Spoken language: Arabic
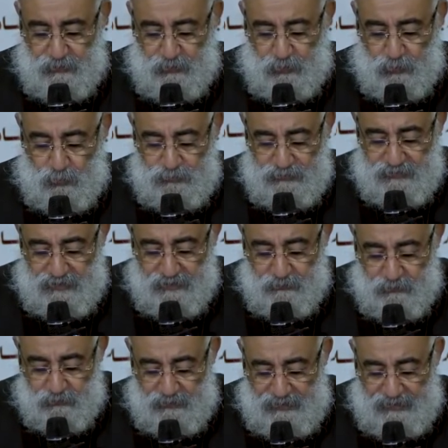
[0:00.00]
وكنت
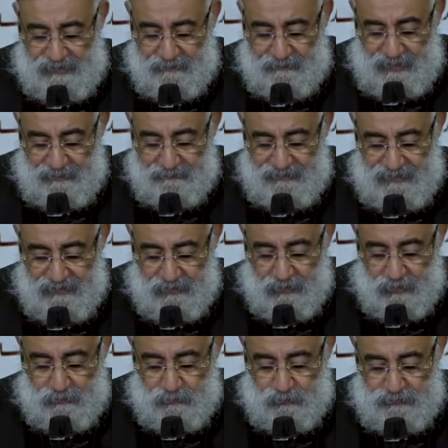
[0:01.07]
اقول انا بعمل
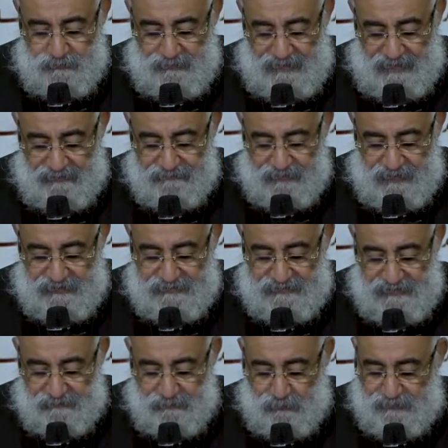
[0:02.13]
قانوني بالعافيه
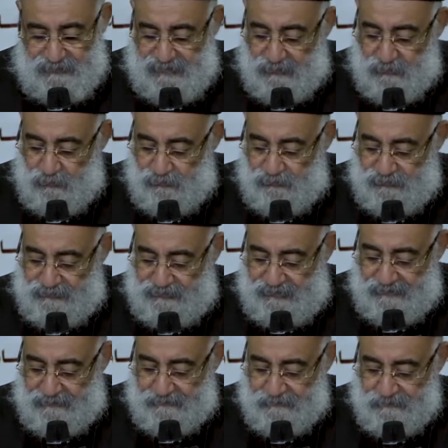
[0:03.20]
ازاي ممكن اكون في
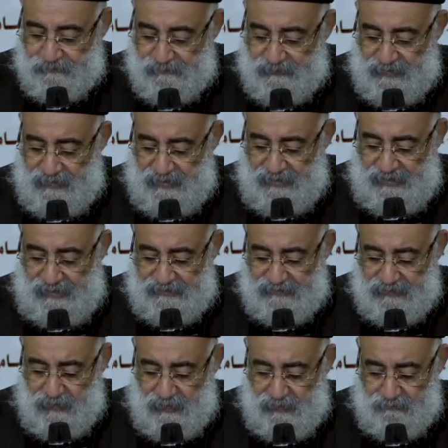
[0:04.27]
الدير قعدت
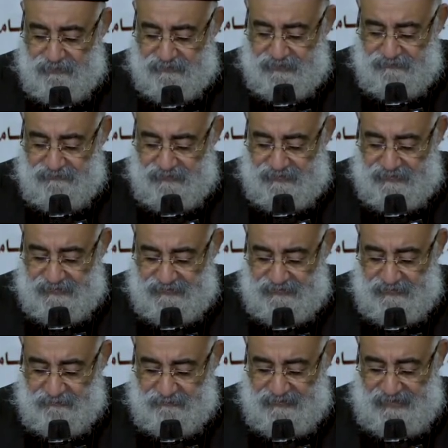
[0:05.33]
اهبط الفكره
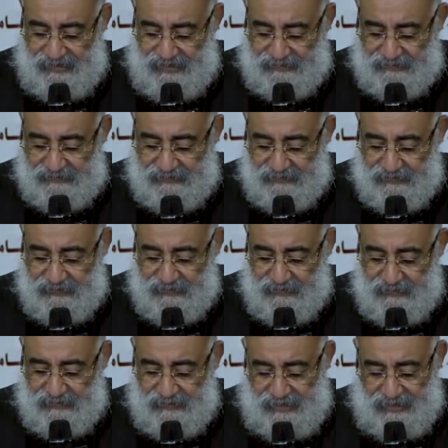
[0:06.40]
دي من عقلي
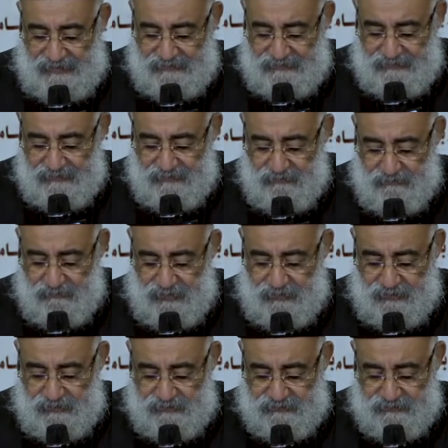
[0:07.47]
لحد ما
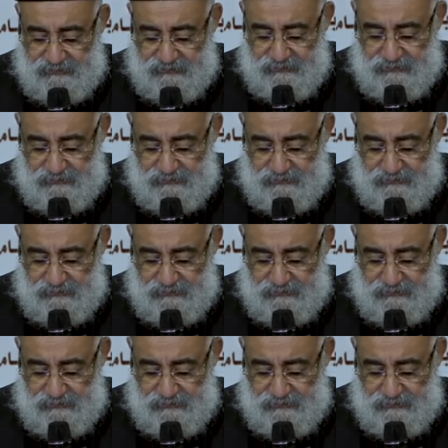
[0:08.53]
خلصت